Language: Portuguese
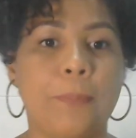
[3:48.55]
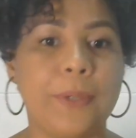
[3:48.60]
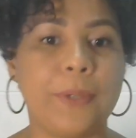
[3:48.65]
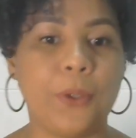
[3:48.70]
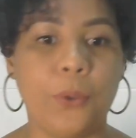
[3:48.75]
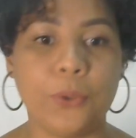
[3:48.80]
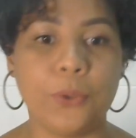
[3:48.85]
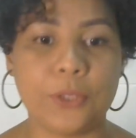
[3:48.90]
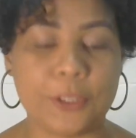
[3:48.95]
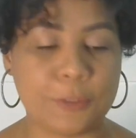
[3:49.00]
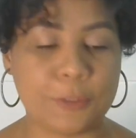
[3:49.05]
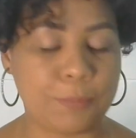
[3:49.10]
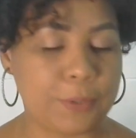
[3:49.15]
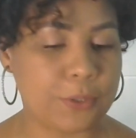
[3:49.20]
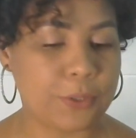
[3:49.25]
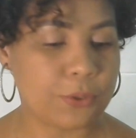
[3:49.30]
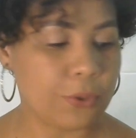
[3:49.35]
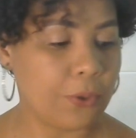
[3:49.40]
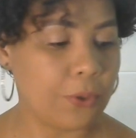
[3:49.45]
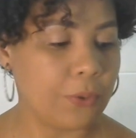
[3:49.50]
outras
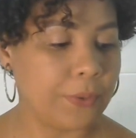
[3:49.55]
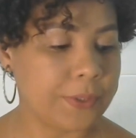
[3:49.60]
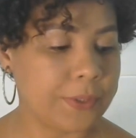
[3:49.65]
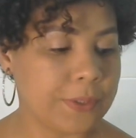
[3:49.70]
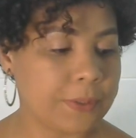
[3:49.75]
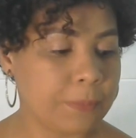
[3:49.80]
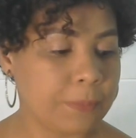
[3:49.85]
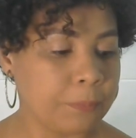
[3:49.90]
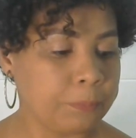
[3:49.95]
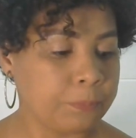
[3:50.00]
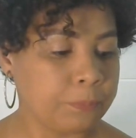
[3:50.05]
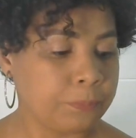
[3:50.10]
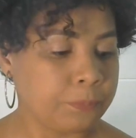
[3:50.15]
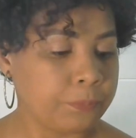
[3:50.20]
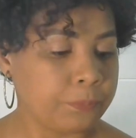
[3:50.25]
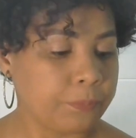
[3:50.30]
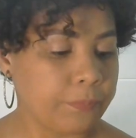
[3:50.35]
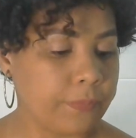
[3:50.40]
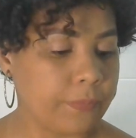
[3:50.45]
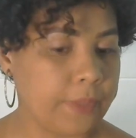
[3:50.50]
pessoas
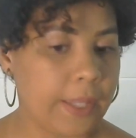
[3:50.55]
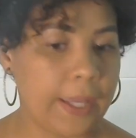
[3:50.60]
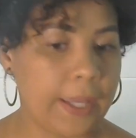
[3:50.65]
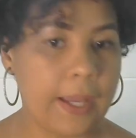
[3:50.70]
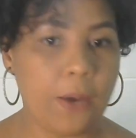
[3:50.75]
né?